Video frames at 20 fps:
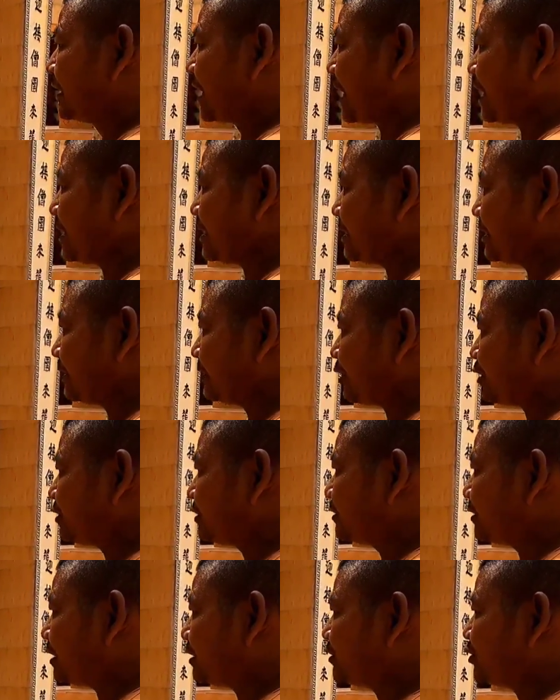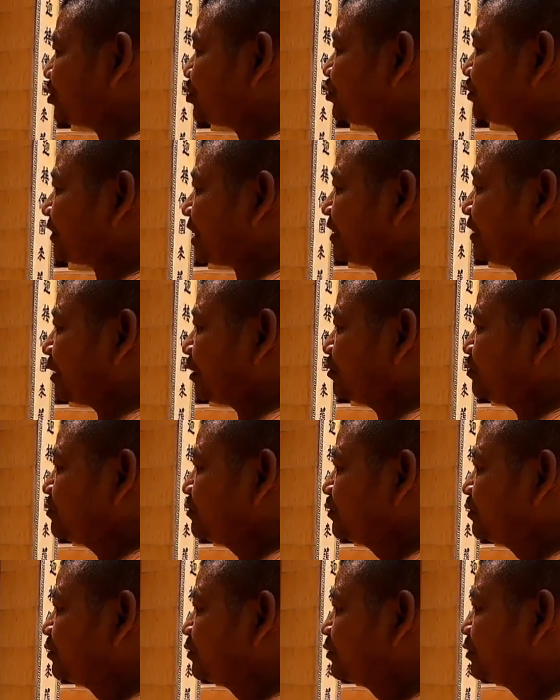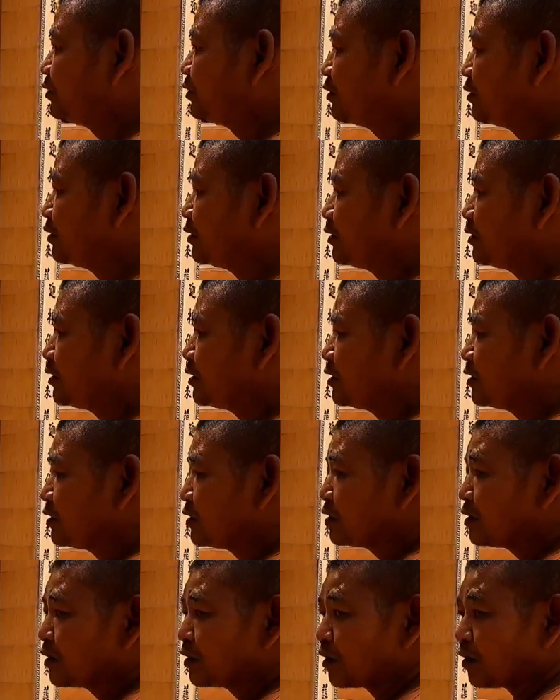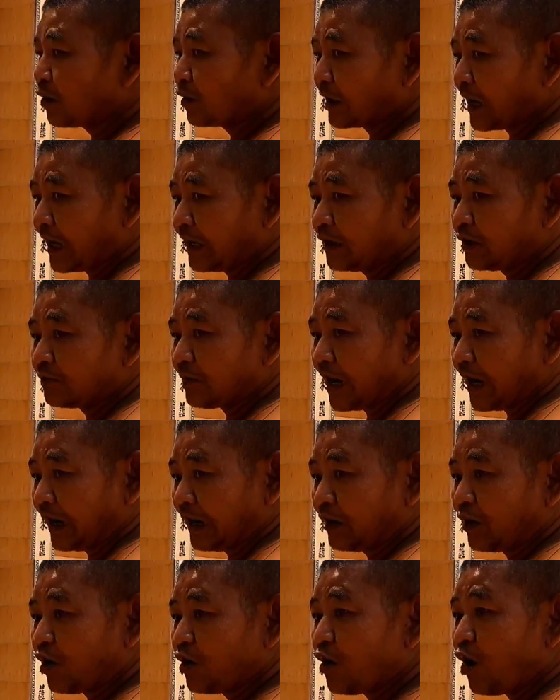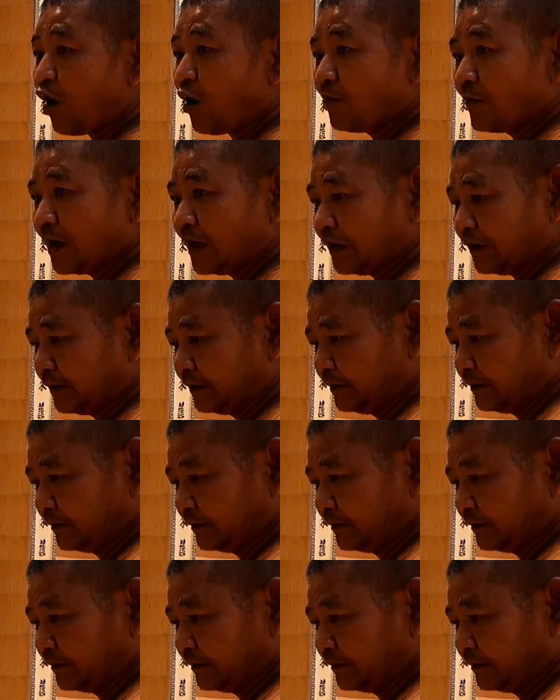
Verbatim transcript: rắn à, nói nói chú có tin không con rắn nó bằng cái gối ôm á